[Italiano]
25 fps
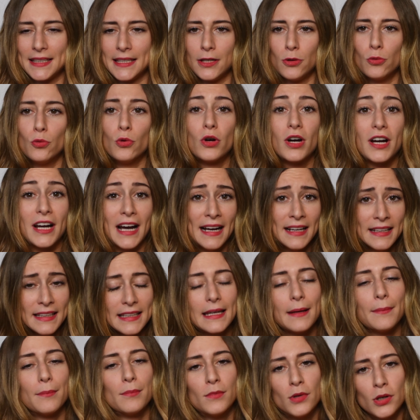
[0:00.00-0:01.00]
di look
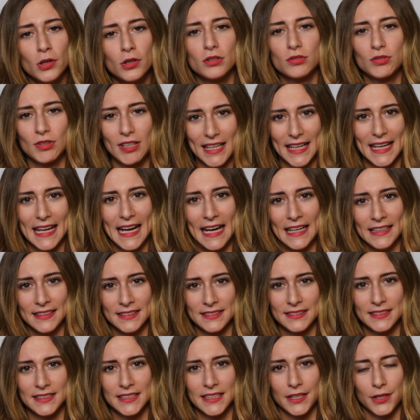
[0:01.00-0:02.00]
anche molto
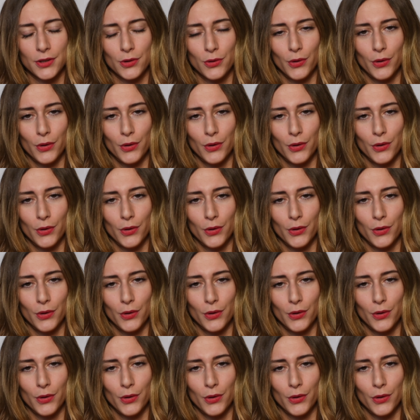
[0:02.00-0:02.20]
eleganti